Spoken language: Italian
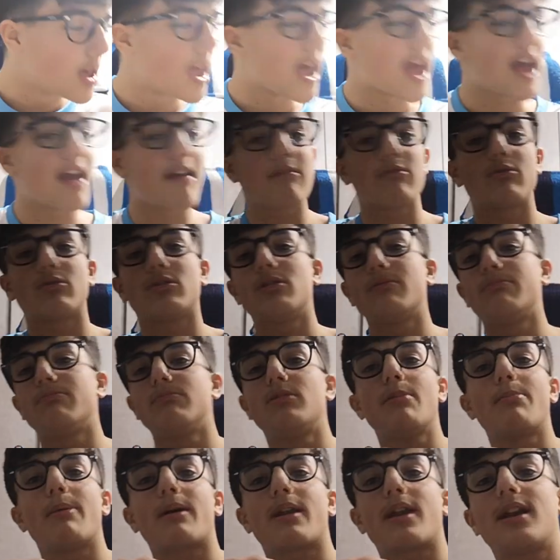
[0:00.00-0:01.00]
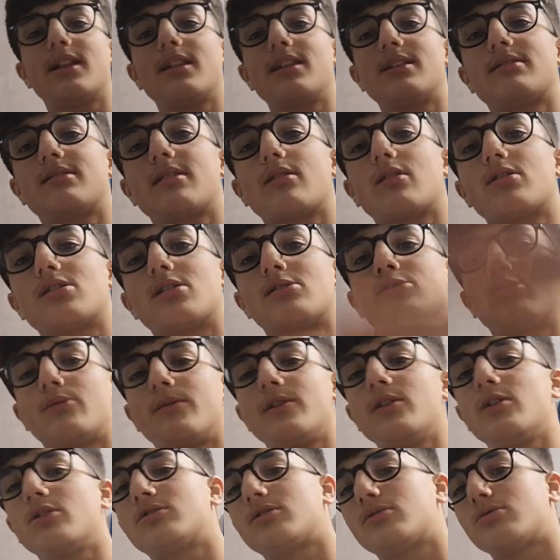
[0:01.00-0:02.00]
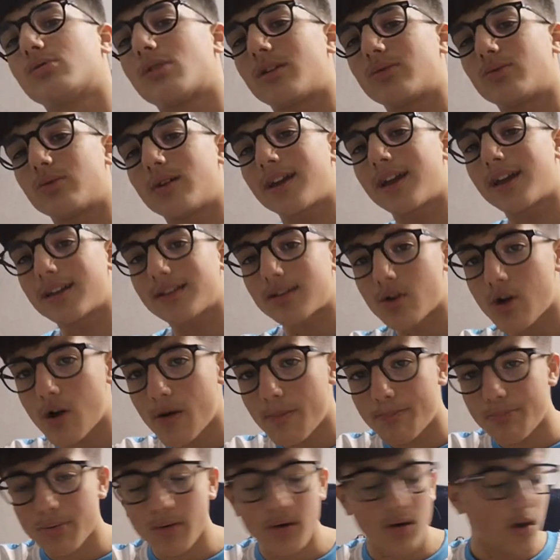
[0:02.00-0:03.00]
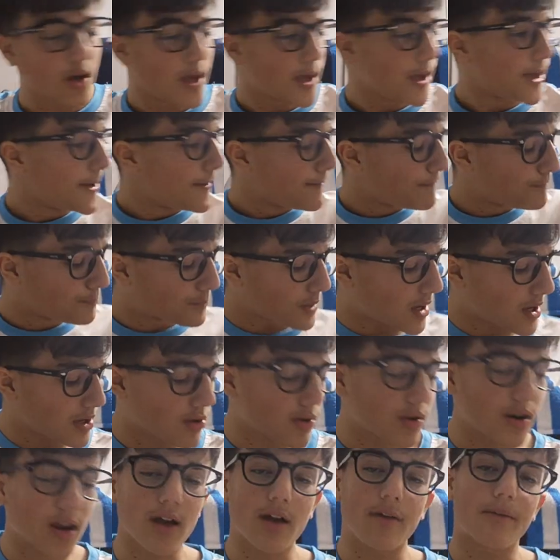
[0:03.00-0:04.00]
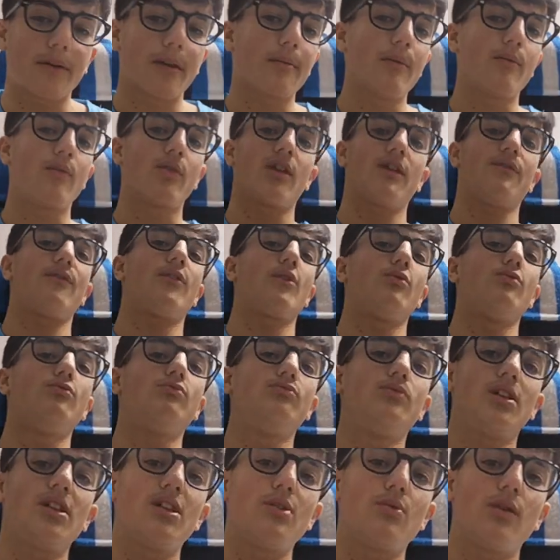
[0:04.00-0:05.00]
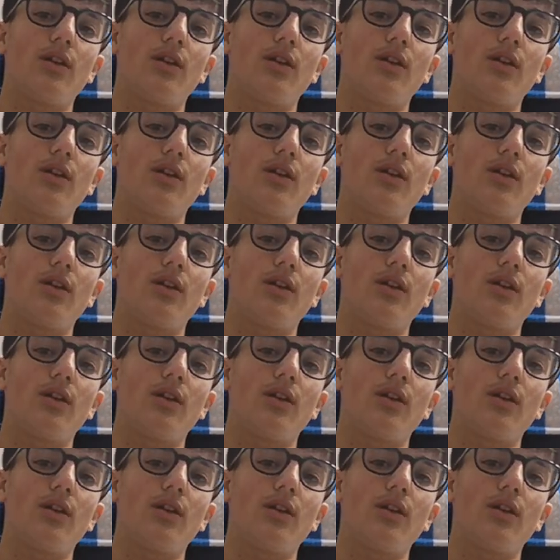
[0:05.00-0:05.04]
Evito di, di parlare di queste cose, questo video sta durando anche troppo. Ma io raga vorrei fare una di